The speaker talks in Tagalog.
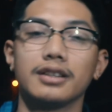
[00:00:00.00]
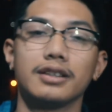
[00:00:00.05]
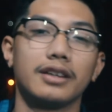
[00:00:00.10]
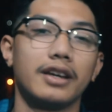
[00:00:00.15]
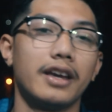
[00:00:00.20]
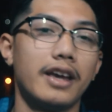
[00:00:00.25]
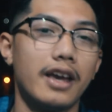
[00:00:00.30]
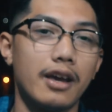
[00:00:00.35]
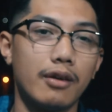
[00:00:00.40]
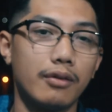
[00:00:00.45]

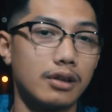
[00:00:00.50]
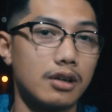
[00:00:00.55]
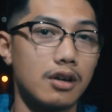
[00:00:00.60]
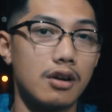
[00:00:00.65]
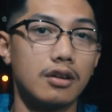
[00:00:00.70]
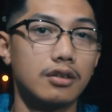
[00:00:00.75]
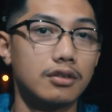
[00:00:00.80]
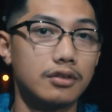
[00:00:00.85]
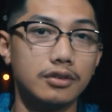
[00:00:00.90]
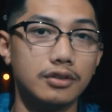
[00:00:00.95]
Yeah, we're
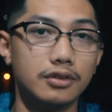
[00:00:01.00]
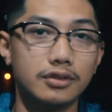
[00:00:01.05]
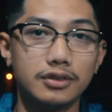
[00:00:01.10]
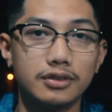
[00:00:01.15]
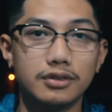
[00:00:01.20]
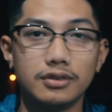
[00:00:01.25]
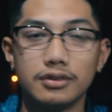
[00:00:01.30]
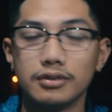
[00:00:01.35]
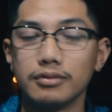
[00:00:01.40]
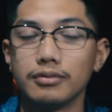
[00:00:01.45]
all goods.
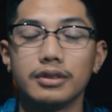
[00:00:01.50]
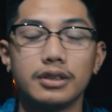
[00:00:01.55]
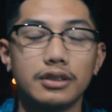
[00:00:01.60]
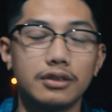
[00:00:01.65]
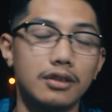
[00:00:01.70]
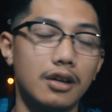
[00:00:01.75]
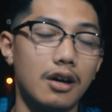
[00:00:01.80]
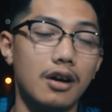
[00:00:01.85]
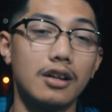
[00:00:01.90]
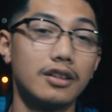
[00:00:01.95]
We're
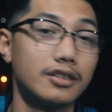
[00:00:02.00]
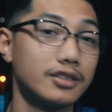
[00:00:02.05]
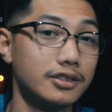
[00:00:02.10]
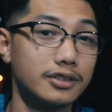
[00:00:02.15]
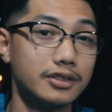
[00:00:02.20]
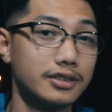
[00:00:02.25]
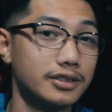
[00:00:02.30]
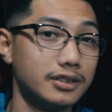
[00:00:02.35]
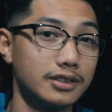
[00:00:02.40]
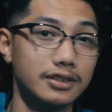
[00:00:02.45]
all
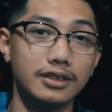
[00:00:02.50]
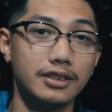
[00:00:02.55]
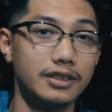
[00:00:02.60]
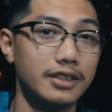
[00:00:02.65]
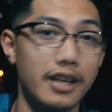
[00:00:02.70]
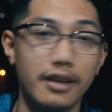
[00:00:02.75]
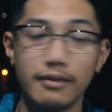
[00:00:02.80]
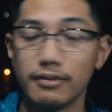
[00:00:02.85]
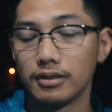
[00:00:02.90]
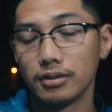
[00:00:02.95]
goods in the
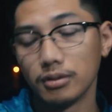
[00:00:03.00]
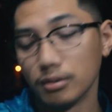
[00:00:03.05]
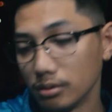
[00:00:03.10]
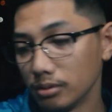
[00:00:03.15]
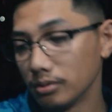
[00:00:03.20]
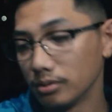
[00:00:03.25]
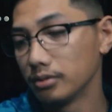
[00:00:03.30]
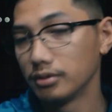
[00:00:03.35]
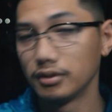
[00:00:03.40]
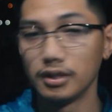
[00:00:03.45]

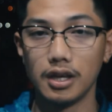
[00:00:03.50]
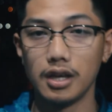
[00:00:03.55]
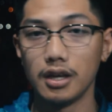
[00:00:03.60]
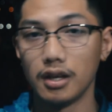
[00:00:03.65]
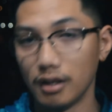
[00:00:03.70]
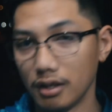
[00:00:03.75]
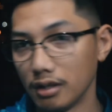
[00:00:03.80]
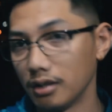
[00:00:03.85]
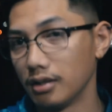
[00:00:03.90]
neighborhood, yeah.